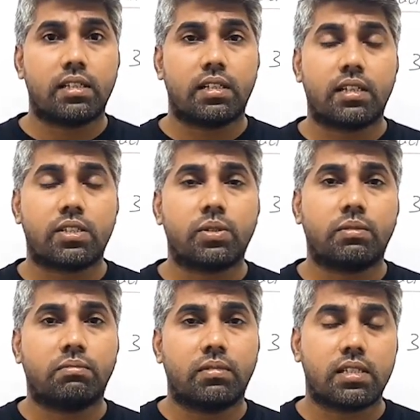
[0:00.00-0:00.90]
ஏதாச்சும்
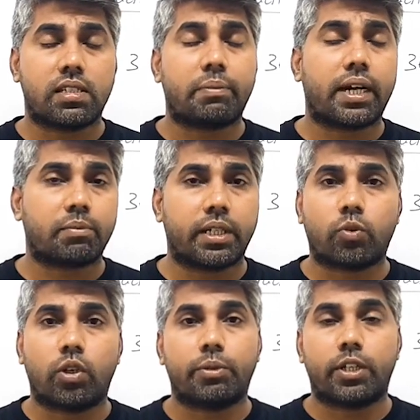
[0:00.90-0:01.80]
சப்ராக்ட் பண்ணி
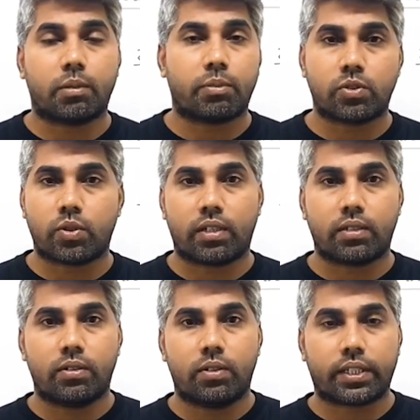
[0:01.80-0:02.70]
கொண்டு போயிட்டுருப்பாங்கன்னு சொல்கிறேன்
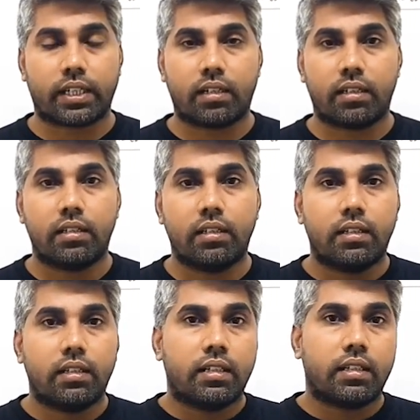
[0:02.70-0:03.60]
ஓகேங்களா
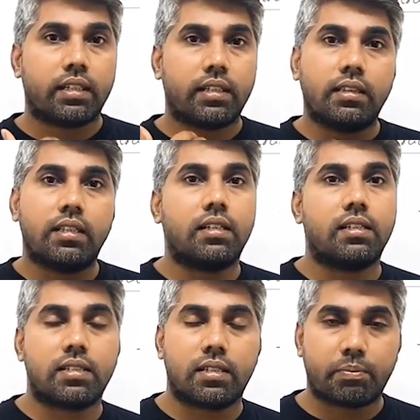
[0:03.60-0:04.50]
இங்கே இந்த
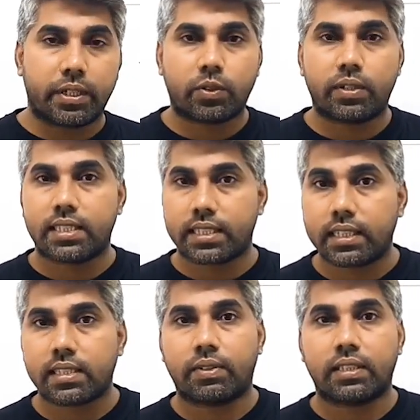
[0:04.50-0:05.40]
பர்டிகுலர்
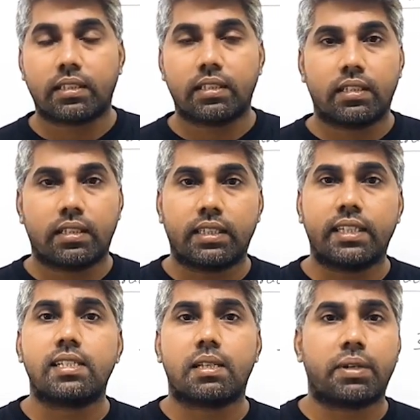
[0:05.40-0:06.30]
சீரீஸை வந்துட்டு நான்
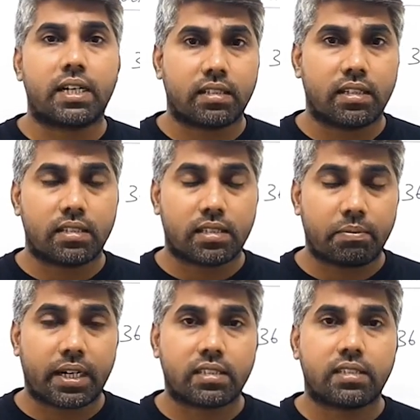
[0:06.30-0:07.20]
ஏன் சப்ராக்ட் சீரி
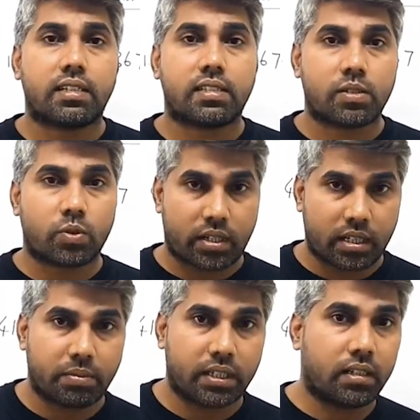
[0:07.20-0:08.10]
சப்ராக்ஷன் சீரீஸ்னு சொல்கிறேன்
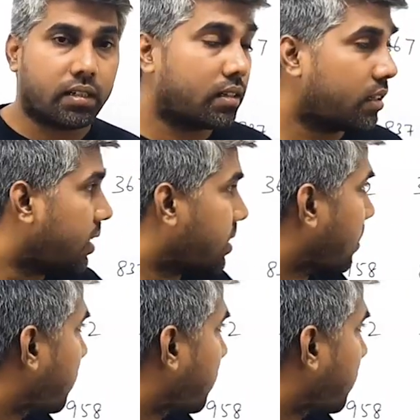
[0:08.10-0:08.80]
அப்படின்னா லிசன்